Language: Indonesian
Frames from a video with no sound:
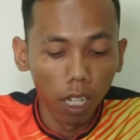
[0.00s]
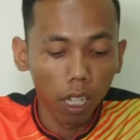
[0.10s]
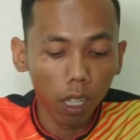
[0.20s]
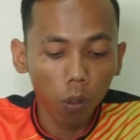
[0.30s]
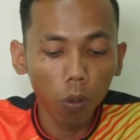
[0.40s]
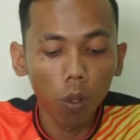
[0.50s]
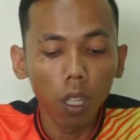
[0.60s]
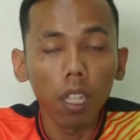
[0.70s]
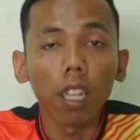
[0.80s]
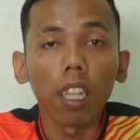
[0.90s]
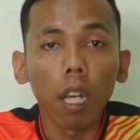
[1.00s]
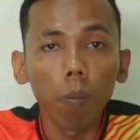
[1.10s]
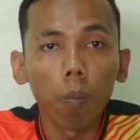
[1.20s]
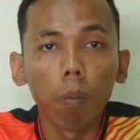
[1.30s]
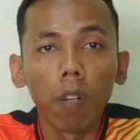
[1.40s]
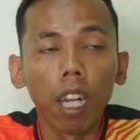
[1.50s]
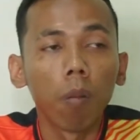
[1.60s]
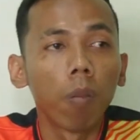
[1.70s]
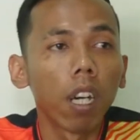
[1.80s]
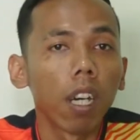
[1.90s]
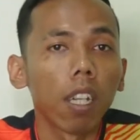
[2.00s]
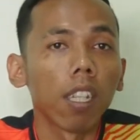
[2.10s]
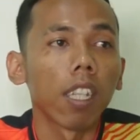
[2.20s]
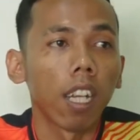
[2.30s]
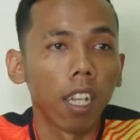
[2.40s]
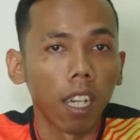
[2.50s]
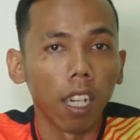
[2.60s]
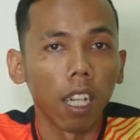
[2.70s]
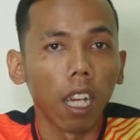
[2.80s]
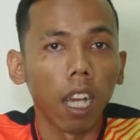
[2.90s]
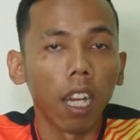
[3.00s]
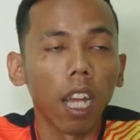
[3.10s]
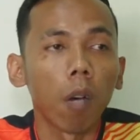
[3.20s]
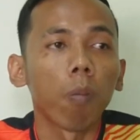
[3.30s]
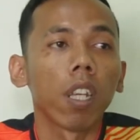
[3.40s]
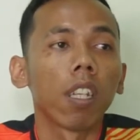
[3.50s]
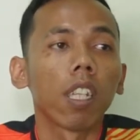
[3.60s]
itu tetap menambah reseller karena apa yang